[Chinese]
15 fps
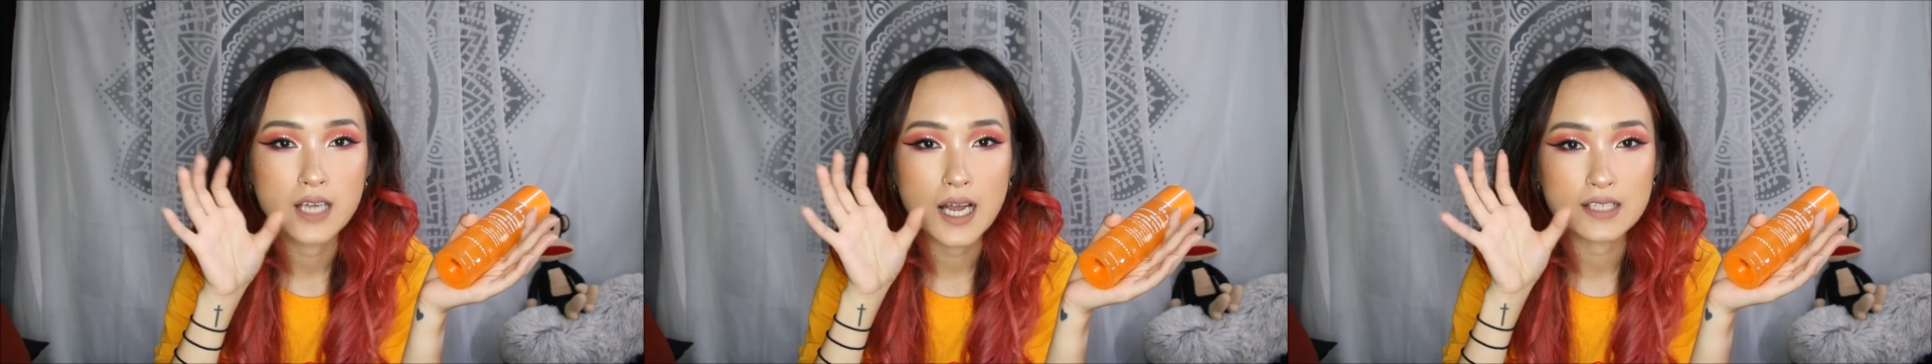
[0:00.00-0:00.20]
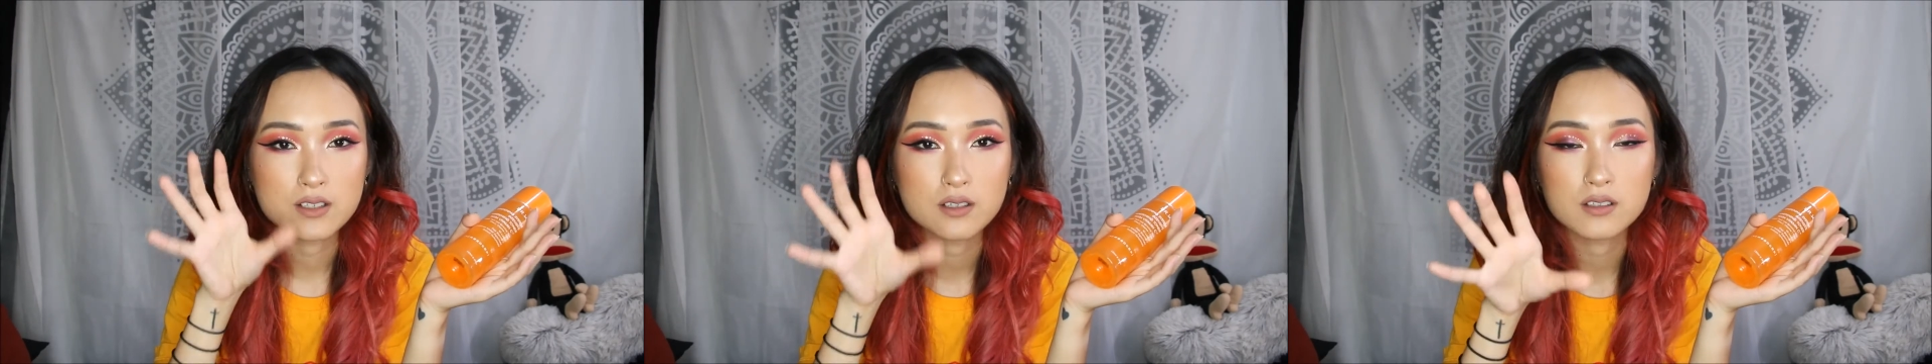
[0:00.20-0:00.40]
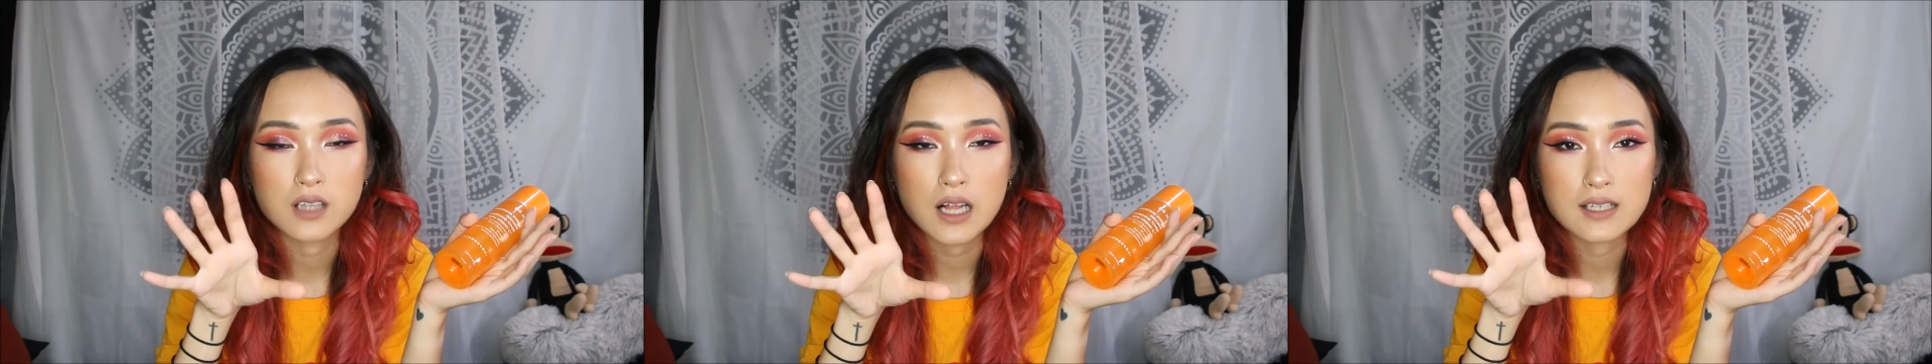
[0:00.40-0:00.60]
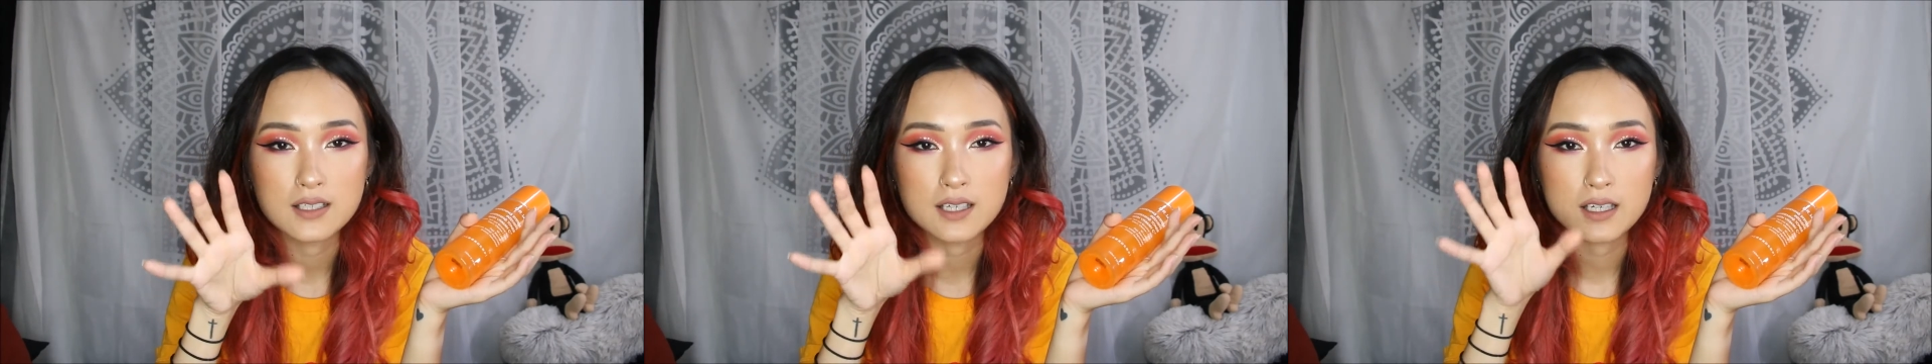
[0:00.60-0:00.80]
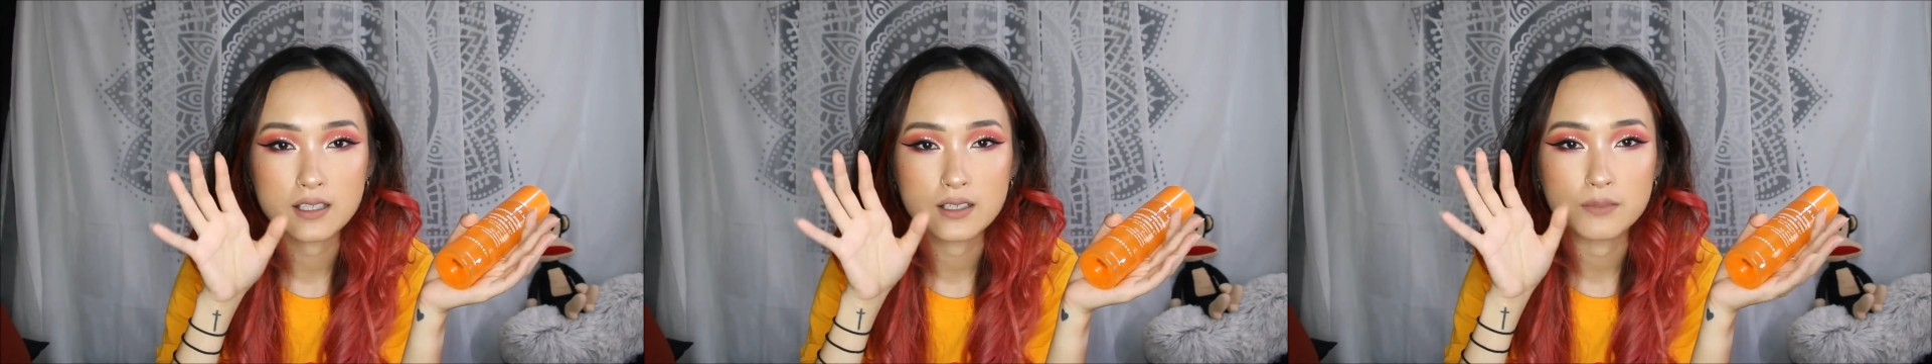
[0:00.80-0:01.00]
Auto
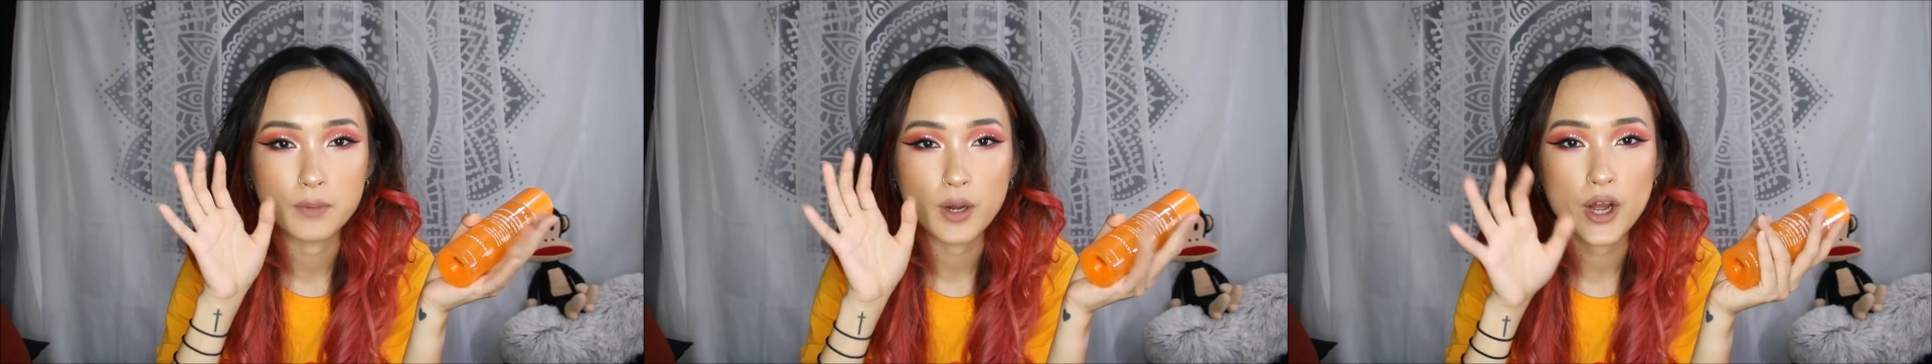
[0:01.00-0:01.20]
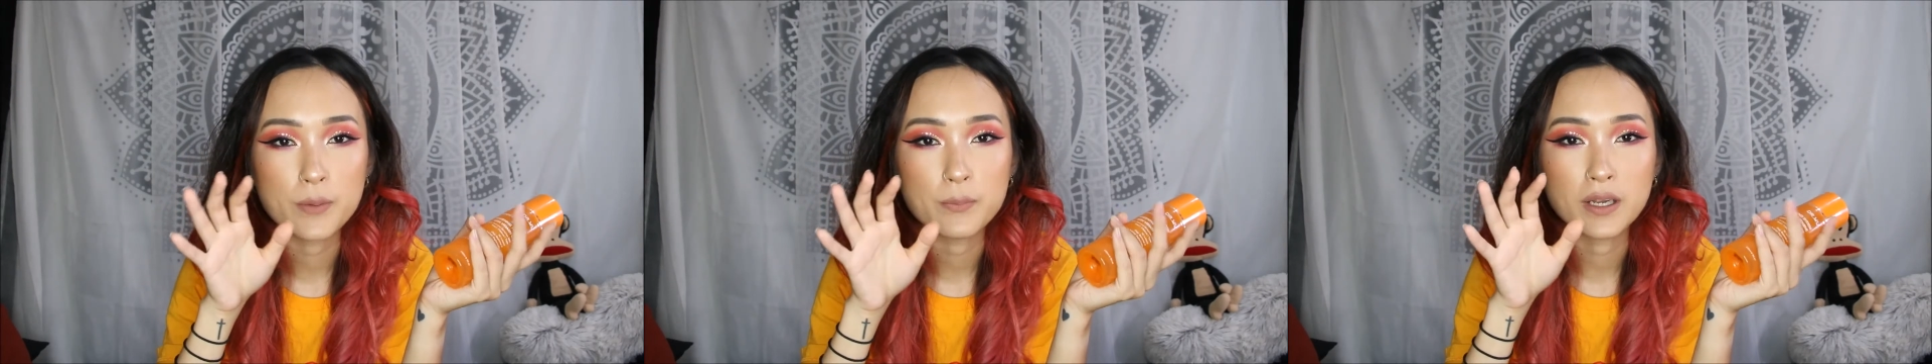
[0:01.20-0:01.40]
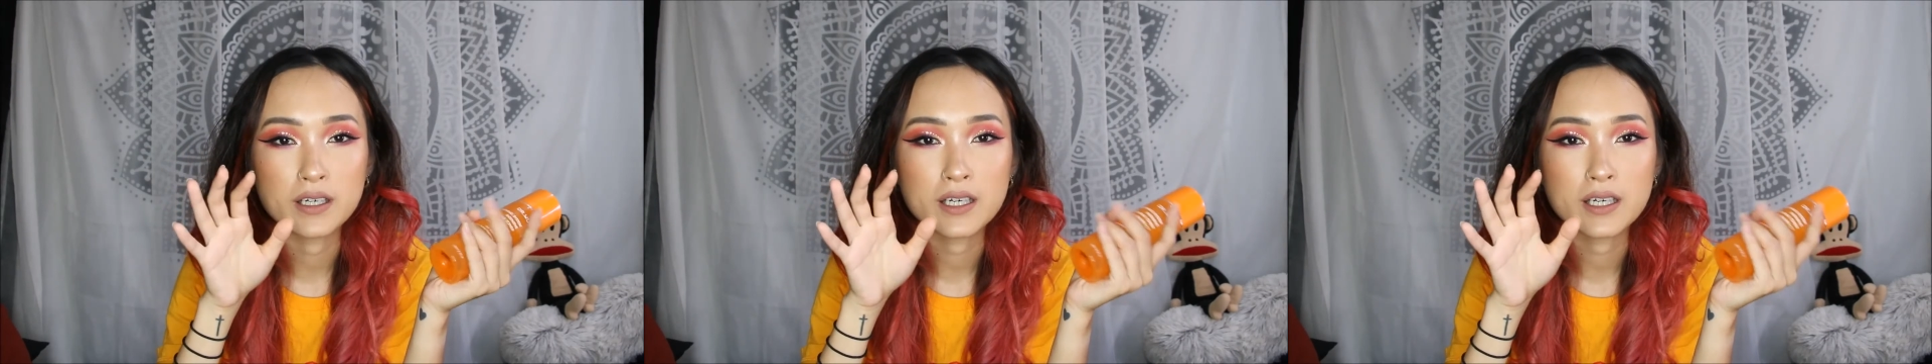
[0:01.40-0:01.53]
Classic 的保养品。